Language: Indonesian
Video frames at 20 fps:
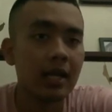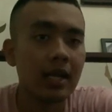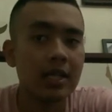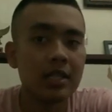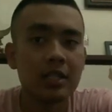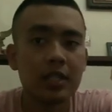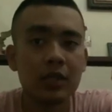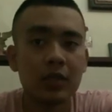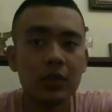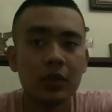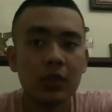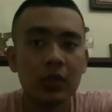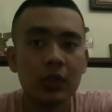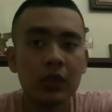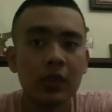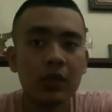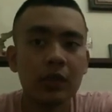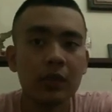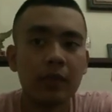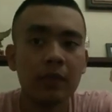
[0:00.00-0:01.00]
dan
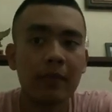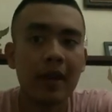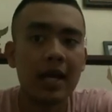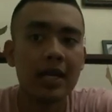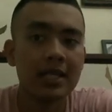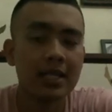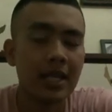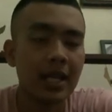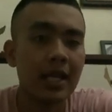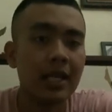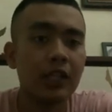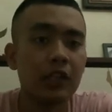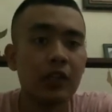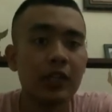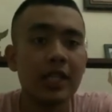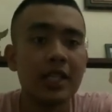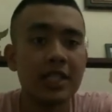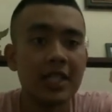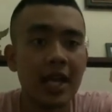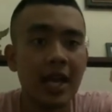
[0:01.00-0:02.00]
seluruh bangsa
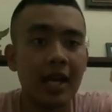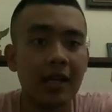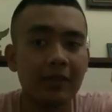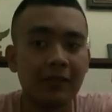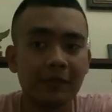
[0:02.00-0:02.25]
Indonesia.